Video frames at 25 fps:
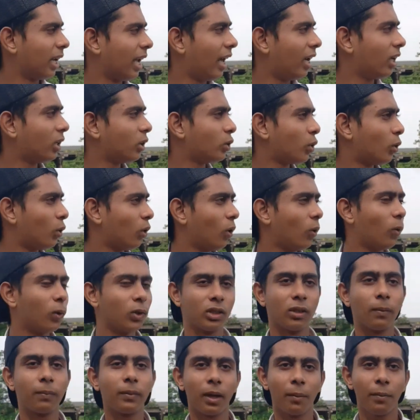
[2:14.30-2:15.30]
खैर छोड़ो वो
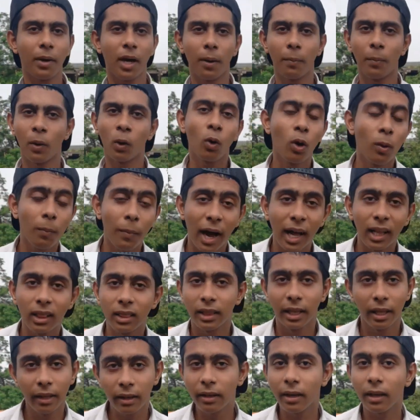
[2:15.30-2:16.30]
सब के बारे में कोई बात
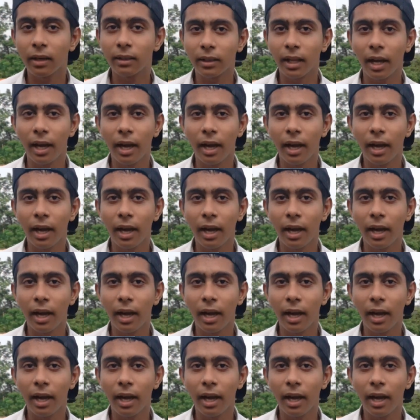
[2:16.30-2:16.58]
नहीं करता